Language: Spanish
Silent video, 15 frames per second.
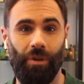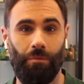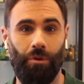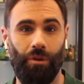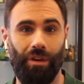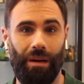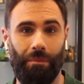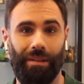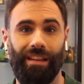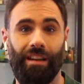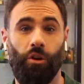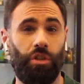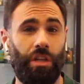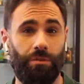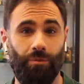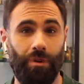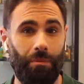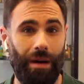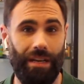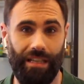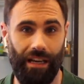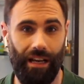como repetir cosas muy
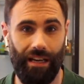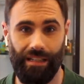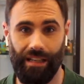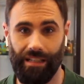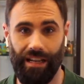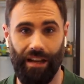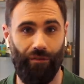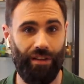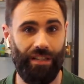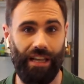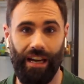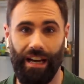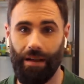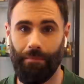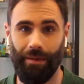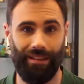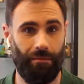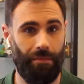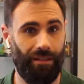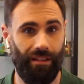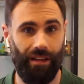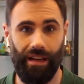básicas, que es la física, las
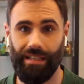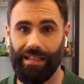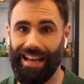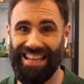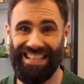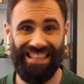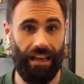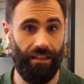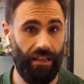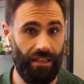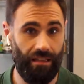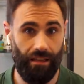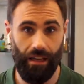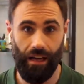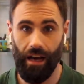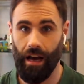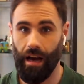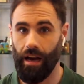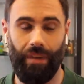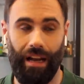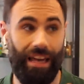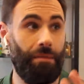matemáticas, la
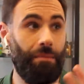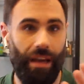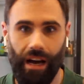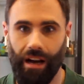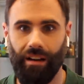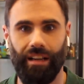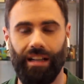estadística, la química.